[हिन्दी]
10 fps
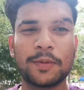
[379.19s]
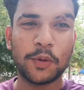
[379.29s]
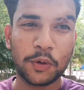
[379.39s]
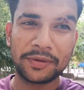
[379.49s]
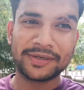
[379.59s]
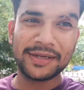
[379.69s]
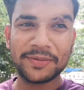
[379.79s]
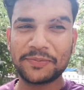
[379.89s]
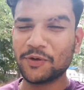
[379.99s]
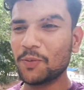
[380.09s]
और उनकी
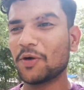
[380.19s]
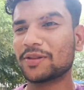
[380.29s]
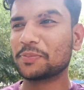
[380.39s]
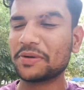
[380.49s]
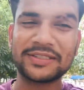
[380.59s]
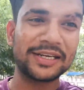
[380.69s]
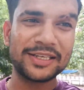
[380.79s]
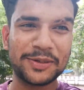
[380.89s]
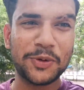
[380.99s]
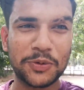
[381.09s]
वो बहुत
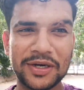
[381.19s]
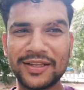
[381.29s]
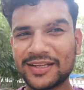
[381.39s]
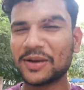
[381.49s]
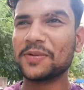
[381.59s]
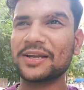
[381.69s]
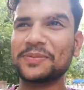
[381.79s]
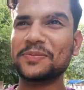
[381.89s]
प्रेजेंटेशन बहुत तगड़ी थी कि हमारी